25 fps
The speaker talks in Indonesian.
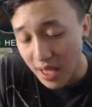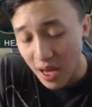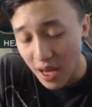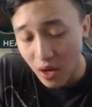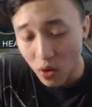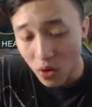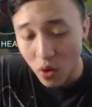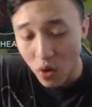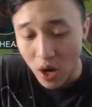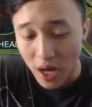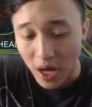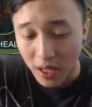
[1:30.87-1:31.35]

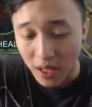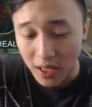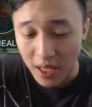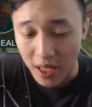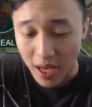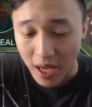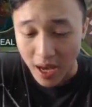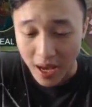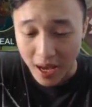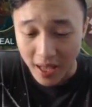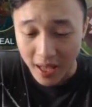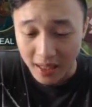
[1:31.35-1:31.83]
yang gue
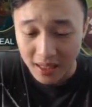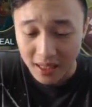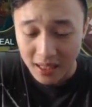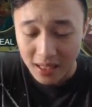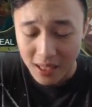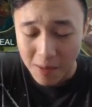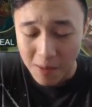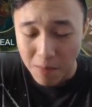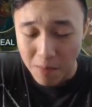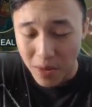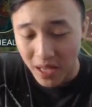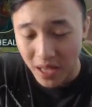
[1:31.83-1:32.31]
lihat,
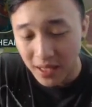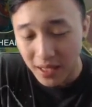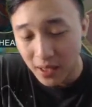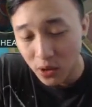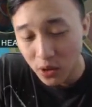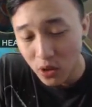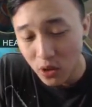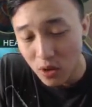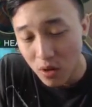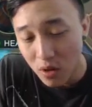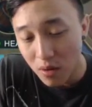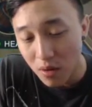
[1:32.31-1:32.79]
Bane
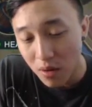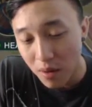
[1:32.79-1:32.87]
itu